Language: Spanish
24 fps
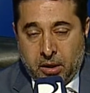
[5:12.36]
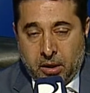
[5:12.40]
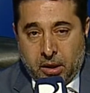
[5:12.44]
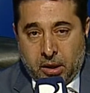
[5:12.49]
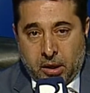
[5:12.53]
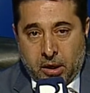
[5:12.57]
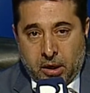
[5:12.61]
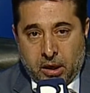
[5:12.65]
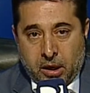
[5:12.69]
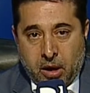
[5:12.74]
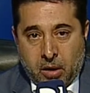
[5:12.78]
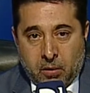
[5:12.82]

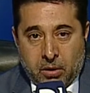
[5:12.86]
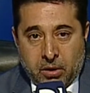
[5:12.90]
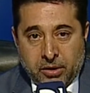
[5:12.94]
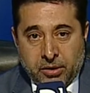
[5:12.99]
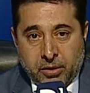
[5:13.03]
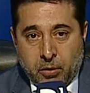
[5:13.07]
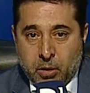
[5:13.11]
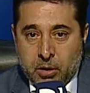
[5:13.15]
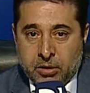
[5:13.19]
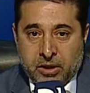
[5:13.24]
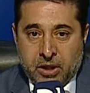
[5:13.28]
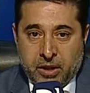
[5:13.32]
Ahora, cuando
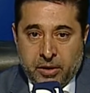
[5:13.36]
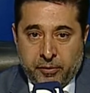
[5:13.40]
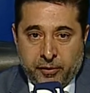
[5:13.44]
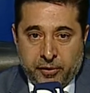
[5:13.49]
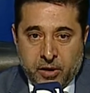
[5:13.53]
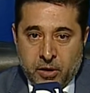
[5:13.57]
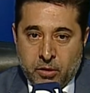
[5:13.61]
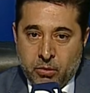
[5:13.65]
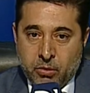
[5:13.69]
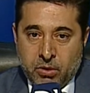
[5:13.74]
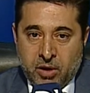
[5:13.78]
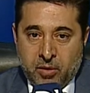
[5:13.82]
vos estás
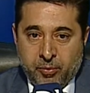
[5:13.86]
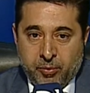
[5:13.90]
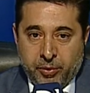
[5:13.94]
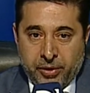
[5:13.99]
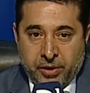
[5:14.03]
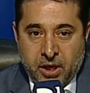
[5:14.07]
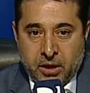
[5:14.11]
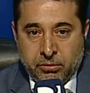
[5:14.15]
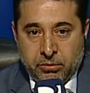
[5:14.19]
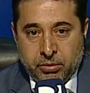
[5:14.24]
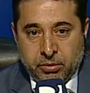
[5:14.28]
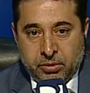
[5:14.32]
definiendo un
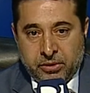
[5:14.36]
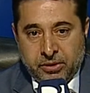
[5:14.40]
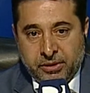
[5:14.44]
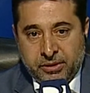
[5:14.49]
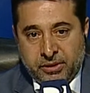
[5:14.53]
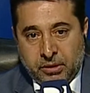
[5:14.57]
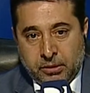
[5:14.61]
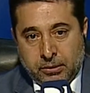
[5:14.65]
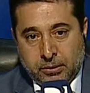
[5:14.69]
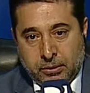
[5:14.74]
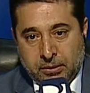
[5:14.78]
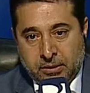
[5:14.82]
campeonato y
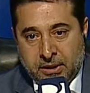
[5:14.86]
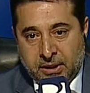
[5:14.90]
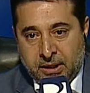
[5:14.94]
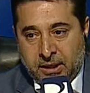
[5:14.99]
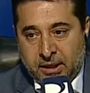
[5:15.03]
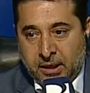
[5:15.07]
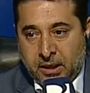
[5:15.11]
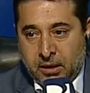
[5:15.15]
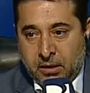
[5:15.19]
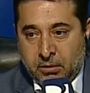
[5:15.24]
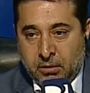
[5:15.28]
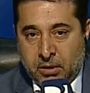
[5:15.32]
te
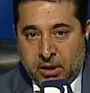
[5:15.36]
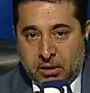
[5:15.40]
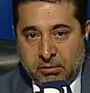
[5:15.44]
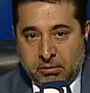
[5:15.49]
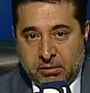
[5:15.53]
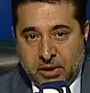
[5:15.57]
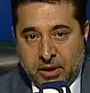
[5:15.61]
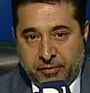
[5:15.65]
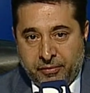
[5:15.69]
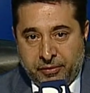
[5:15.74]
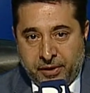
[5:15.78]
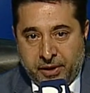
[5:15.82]
toca jugar
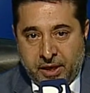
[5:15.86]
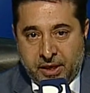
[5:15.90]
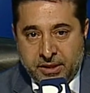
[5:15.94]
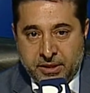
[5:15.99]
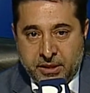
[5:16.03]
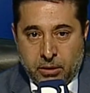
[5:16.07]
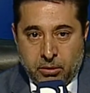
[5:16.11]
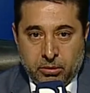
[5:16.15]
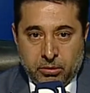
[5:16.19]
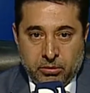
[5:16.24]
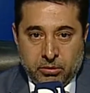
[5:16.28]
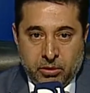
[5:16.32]
una
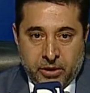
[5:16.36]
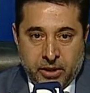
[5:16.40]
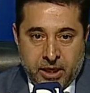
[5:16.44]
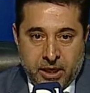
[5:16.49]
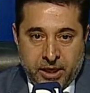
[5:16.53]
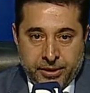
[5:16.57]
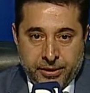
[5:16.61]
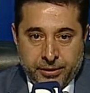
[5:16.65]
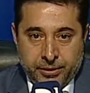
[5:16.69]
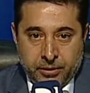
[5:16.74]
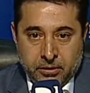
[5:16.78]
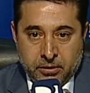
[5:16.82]
fecha, un
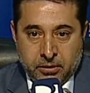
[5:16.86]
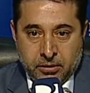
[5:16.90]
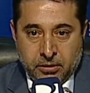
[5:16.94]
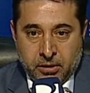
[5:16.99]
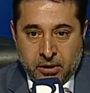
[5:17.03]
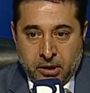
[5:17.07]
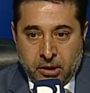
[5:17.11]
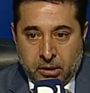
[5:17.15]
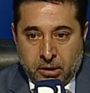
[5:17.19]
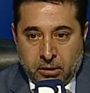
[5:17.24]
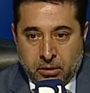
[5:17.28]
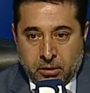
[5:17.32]
horario,
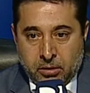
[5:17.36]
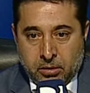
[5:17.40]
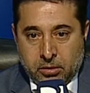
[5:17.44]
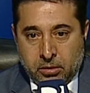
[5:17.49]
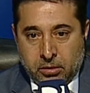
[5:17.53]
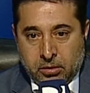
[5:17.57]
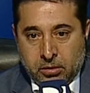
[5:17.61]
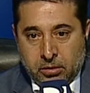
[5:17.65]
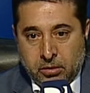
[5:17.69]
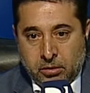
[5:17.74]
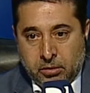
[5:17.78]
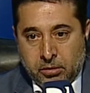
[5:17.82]

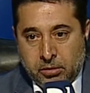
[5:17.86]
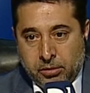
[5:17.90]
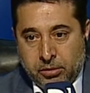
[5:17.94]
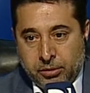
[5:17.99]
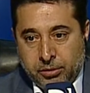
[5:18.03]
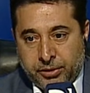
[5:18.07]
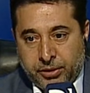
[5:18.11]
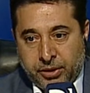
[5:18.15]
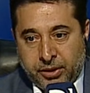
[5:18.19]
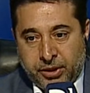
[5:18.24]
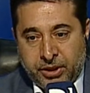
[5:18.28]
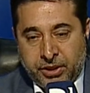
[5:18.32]

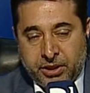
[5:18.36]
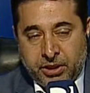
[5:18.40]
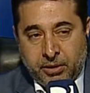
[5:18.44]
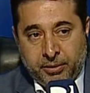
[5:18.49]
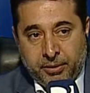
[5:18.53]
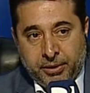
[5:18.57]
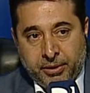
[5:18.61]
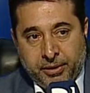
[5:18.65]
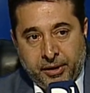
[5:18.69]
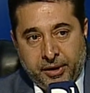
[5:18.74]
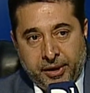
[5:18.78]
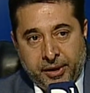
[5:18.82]
o, te
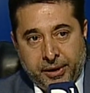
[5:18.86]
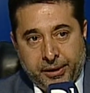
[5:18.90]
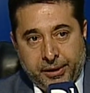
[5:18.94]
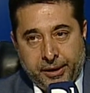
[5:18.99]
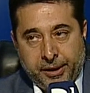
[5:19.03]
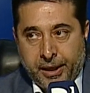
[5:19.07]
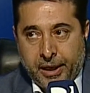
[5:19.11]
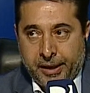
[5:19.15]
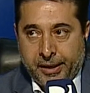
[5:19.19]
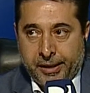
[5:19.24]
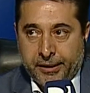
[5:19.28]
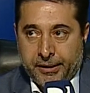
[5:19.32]
dicen
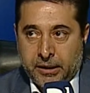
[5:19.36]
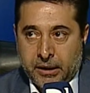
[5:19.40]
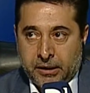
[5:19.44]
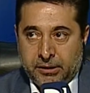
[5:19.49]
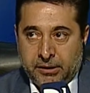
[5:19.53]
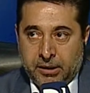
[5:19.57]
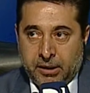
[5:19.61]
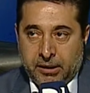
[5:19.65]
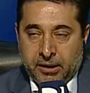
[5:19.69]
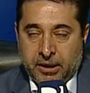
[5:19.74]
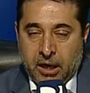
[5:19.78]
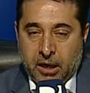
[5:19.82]
hay eh, esta
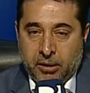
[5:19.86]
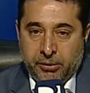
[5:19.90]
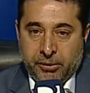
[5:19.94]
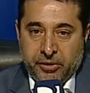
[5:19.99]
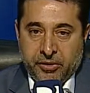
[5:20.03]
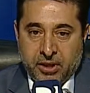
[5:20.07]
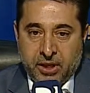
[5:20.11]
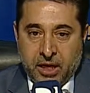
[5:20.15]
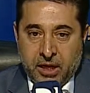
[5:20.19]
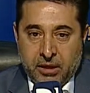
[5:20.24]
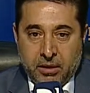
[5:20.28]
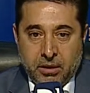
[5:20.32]
terna
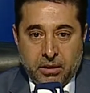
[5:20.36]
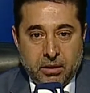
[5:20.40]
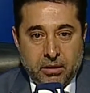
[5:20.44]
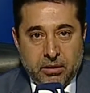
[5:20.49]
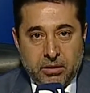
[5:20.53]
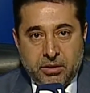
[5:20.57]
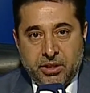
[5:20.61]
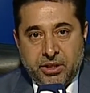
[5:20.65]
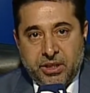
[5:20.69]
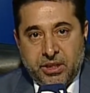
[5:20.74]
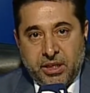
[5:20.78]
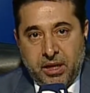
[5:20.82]
arbitral,
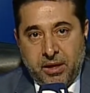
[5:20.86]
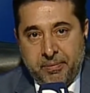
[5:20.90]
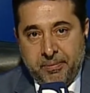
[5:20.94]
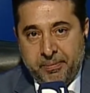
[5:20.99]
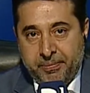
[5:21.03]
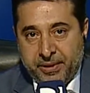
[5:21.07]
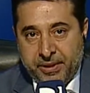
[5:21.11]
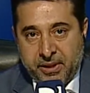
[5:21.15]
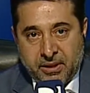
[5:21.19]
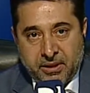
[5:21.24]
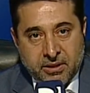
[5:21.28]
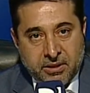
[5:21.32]

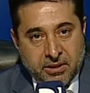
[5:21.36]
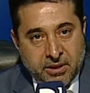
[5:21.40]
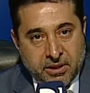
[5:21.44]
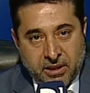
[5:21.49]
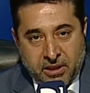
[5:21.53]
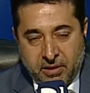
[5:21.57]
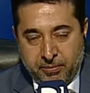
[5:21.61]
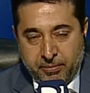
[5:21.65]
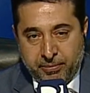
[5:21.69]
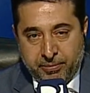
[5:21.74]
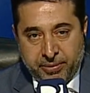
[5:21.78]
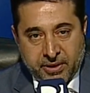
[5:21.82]
siempre,
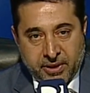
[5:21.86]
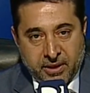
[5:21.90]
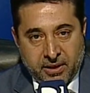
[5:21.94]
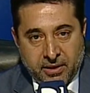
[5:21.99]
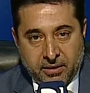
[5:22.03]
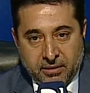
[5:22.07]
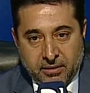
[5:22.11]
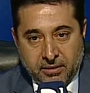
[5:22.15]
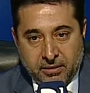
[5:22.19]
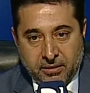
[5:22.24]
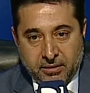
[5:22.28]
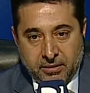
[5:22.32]
siempre,
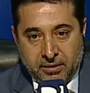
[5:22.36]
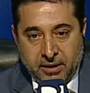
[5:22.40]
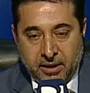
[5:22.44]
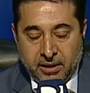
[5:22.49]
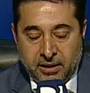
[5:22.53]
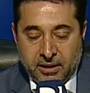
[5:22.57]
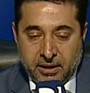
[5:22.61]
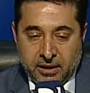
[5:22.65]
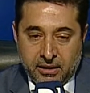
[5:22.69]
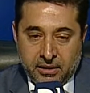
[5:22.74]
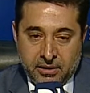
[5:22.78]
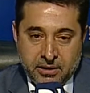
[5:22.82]
y el
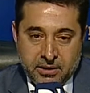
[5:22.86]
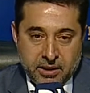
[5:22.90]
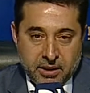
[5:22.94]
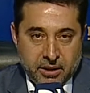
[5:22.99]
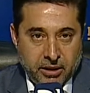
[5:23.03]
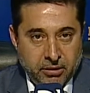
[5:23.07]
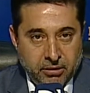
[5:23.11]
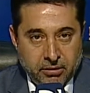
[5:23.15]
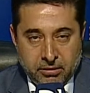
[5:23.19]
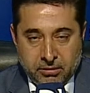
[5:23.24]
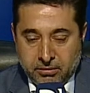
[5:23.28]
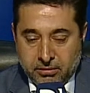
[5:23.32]
que dice
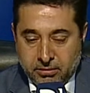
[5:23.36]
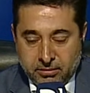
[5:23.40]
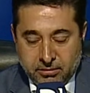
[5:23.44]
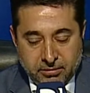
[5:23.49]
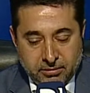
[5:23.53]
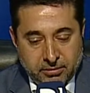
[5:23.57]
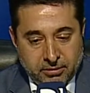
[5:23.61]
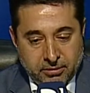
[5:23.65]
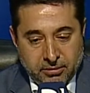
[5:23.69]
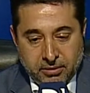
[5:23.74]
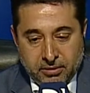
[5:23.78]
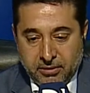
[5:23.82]
que no,
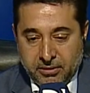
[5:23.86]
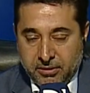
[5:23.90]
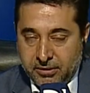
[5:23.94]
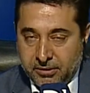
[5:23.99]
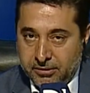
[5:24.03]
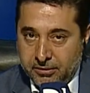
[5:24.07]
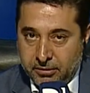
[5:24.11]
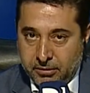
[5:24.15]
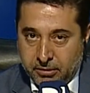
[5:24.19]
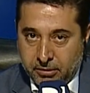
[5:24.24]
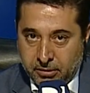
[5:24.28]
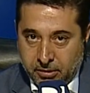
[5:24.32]

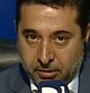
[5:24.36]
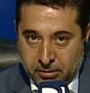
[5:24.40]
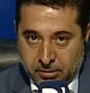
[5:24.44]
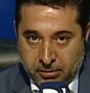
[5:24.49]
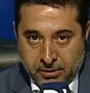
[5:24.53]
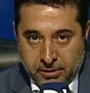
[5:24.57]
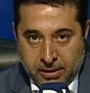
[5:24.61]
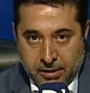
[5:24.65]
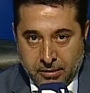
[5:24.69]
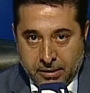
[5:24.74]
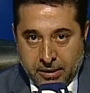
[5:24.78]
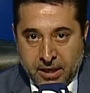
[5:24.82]
no,
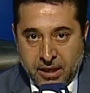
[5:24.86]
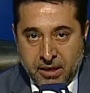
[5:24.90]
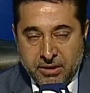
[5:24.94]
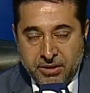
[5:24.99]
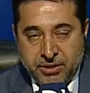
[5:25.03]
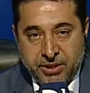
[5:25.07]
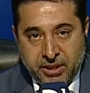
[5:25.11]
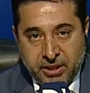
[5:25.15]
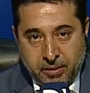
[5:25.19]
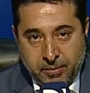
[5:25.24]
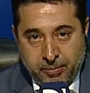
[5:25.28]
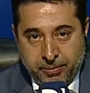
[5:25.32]

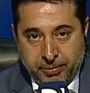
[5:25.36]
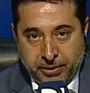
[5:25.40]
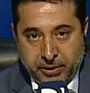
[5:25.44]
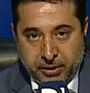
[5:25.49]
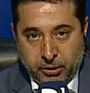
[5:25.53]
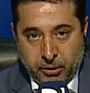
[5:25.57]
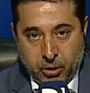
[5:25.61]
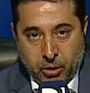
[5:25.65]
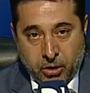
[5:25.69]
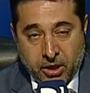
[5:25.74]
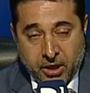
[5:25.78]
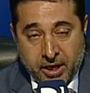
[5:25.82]
siempre
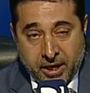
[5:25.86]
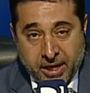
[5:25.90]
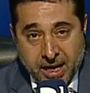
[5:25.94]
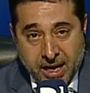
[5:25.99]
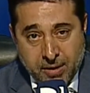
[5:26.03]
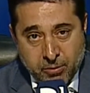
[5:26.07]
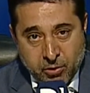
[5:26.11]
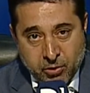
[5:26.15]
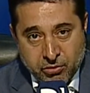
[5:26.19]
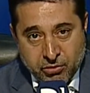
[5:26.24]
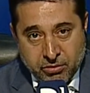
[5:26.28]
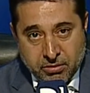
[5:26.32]
nos
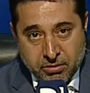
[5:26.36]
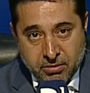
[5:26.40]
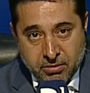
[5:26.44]
quejamos.